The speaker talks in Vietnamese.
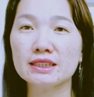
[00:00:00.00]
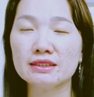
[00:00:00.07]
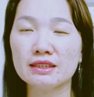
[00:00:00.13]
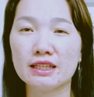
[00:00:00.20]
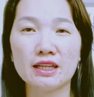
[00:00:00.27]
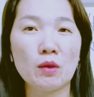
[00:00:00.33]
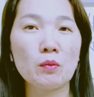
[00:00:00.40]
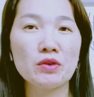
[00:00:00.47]

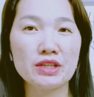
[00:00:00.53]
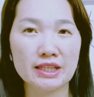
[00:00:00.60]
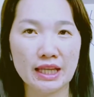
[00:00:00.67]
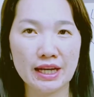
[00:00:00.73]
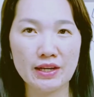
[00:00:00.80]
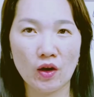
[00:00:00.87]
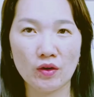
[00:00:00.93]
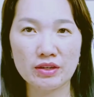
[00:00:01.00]
thì không có gì
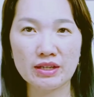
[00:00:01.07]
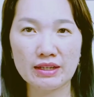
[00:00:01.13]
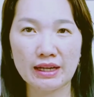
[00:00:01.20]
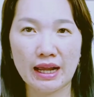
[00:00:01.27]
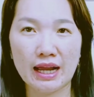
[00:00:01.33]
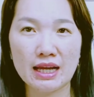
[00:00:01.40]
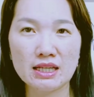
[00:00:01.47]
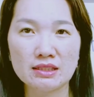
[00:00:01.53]
thay đổi
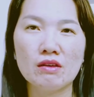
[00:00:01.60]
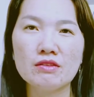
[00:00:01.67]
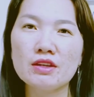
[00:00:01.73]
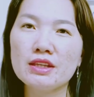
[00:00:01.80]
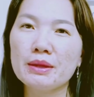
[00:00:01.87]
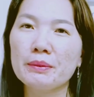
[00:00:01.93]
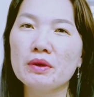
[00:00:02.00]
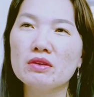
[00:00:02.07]
cả nên
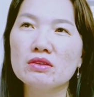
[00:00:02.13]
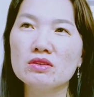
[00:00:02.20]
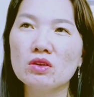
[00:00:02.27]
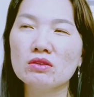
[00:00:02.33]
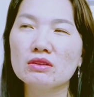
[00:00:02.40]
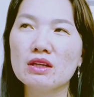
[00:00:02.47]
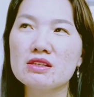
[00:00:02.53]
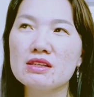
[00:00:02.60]
nhiều người cứ nói
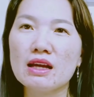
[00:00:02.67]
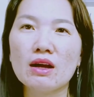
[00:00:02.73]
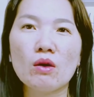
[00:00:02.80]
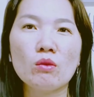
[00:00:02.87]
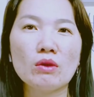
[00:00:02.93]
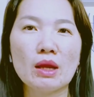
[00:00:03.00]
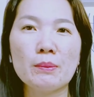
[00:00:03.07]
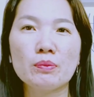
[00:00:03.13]
tại sao
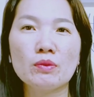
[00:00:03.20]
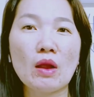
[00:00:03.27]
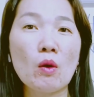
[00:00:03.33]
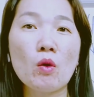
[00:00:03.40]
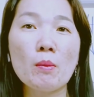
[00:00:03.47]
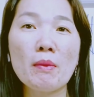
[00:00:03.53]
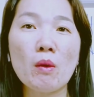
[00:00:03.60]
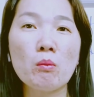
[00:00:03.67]
em đâu
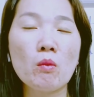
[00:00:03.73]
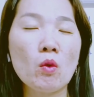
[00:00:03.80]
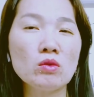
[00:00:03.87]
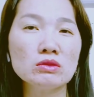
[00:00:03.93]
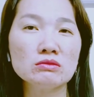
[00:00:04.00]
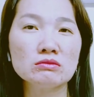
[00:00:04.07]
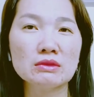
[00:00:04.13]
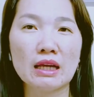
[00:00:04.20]
có mong
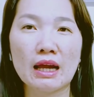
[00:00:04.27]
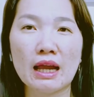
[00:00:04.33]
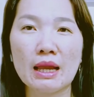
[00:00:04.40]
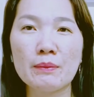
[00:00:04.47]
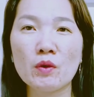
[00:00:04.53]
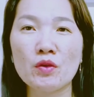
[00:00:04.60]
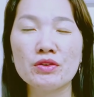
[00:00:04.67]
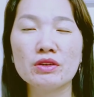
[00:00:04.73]
muốn là
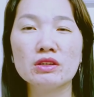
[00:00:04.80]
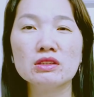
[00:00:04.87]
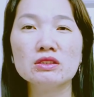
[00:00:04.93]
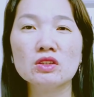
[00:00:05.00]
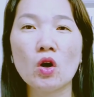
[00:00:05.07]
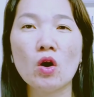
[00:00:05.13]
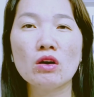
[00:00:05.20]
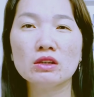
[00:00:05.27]
em có những cái đứa
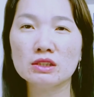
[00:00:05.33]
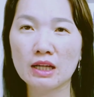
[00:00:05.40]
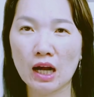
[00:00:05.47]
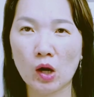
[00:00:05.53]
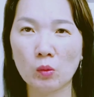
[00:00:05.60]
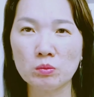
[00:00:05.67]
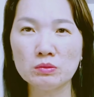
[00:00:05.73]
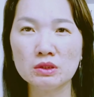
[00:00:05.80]
con hư
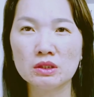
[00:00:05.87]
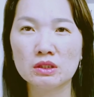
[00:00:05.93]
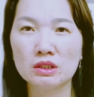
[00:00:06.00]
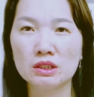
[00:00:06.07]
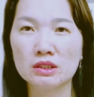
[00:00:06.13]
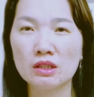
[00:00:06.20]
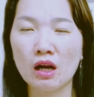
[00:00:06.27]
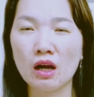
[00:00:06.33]
hỏng
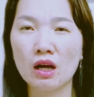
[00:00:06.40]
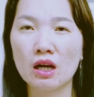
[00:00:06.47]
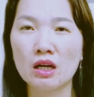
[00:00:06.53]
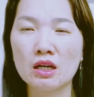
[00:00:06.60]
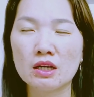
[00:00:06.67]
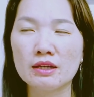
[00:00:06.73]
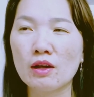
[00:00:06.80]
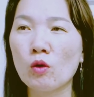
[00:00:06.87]
đó
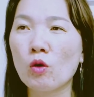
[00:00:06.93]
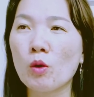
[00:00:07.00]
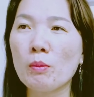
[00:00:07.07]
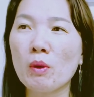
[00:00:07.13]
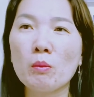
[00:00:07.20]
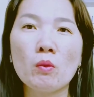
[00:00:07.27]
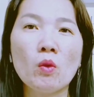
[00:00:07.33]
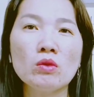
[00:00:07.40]
đâu có
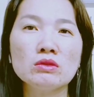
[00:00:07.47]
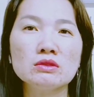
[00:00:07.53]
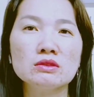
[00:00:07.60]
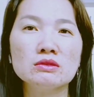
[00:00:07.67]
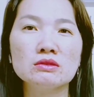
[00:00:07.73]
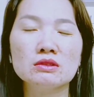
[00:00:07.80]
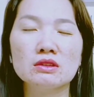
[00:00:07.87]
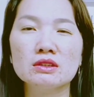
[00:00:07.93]
mong muốn
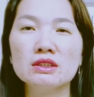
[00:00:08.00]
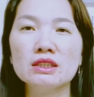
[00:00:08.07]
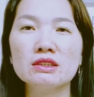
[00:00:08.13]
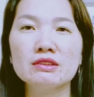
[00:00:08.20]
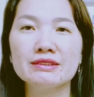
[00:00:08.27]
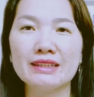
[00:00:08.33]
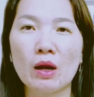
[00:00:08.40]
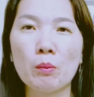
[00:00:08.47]
những cái
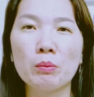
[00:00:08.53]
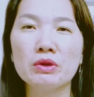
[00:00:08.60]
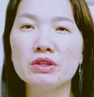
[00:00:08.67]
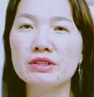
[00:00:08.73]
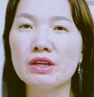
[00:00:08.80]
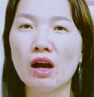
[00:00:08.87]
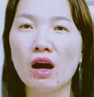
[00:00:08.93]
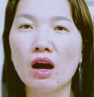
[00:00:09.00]
người chồng người
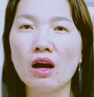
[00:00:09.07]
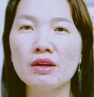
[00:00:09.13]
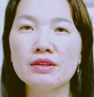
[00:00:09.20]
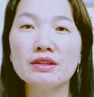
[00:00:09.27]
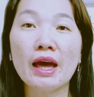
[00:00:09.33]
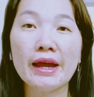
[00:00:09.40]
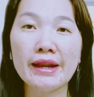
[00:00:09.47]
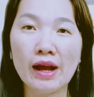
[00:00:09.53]
vợ như
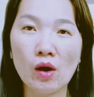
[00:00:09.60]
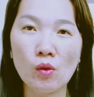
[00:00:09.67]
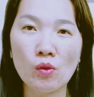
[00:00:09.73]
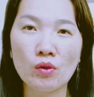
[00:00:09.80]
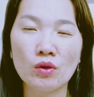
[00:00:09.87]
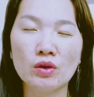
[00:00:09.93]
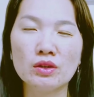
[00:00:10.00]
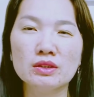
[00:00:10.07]
thế đâu
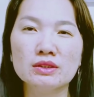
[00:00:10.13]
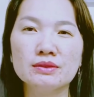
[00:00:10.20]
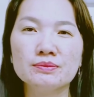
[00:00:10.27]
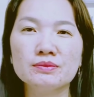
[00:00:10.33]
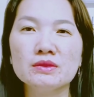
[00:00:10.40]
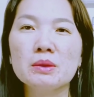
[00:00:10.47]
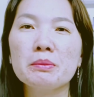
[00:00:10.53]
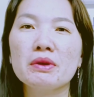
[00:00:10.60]

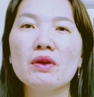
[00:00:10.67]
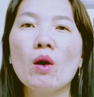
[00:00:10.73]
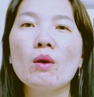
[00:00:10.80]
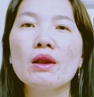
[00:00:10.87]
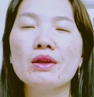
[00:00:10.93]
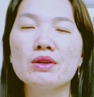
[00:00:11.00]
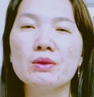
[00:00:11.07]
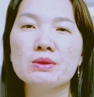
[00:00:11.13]
nhưng mà đó
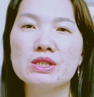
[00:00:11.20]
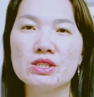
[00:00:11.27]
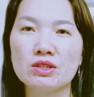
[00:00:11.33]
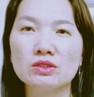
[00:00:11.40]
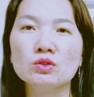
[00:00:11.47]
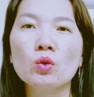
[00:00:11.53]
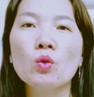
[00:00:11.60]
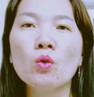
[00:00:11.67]
là điều sự
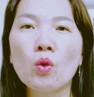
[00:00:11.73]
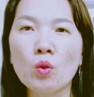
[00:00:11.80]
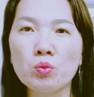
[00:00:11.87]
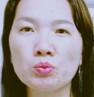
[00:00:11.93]
thu hút